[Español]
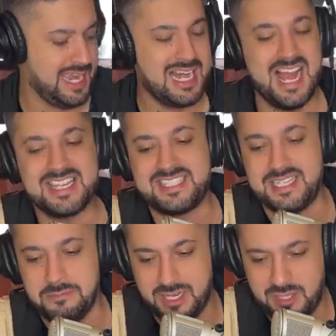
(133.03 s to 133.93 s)
Qué
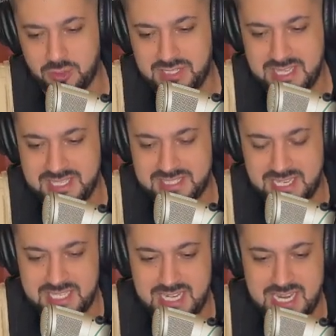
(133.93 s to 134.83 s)
lástima que ustedes
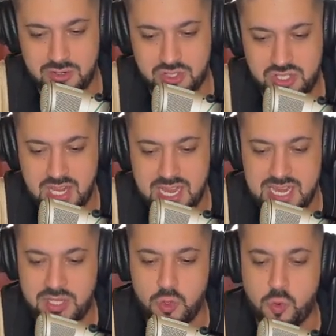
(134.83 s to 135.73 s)
estén llenos
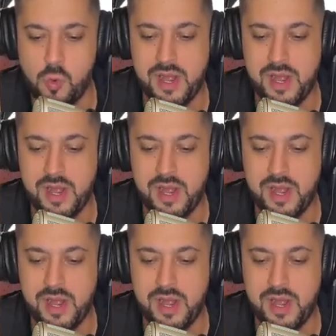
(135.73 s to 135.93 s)
y su